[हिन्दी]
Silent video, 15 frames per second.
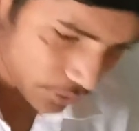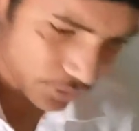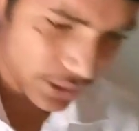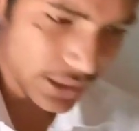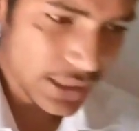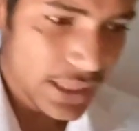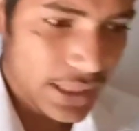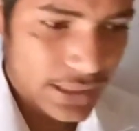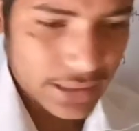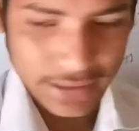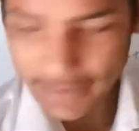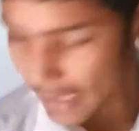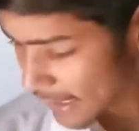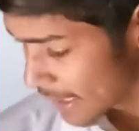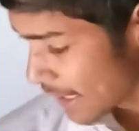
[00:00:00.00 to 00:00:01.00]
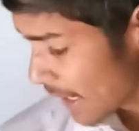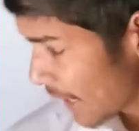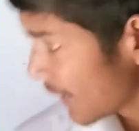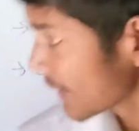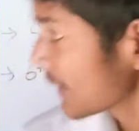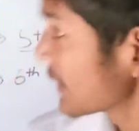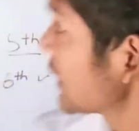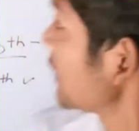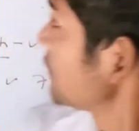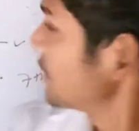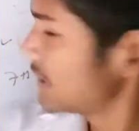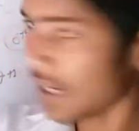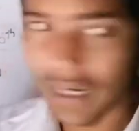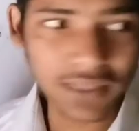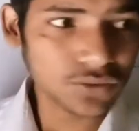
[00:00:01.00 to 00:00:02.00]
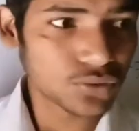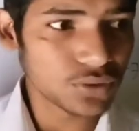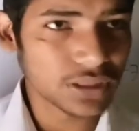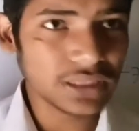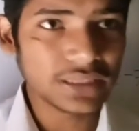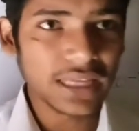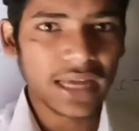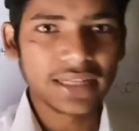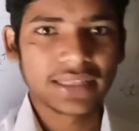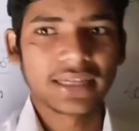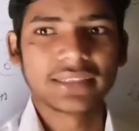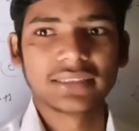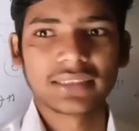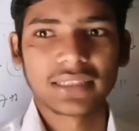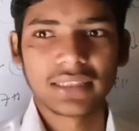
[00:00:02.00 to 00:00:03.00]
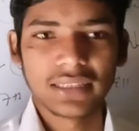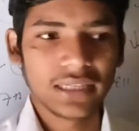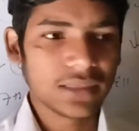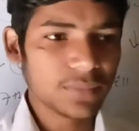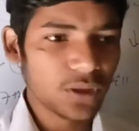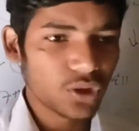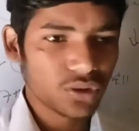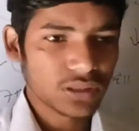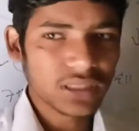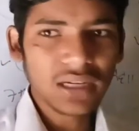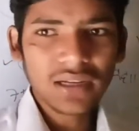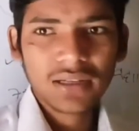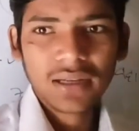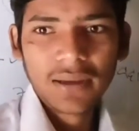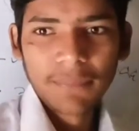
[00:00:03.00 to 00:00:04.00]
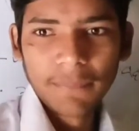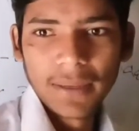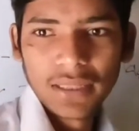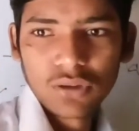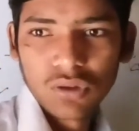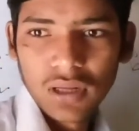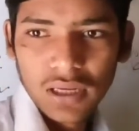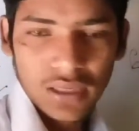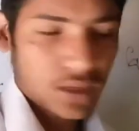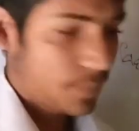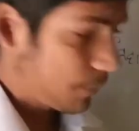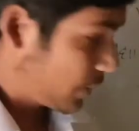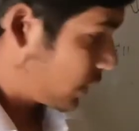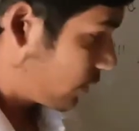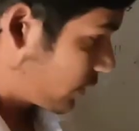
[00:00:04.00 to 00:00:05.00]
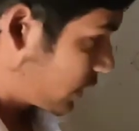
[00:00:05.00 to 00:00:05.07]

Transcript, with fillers: रहे होंगे कि सर आखिरकार विद्यागान स्कूल की तैयारी कैसे करें एक मिनट रुकिएगा मैं थोड़ा कपड़ा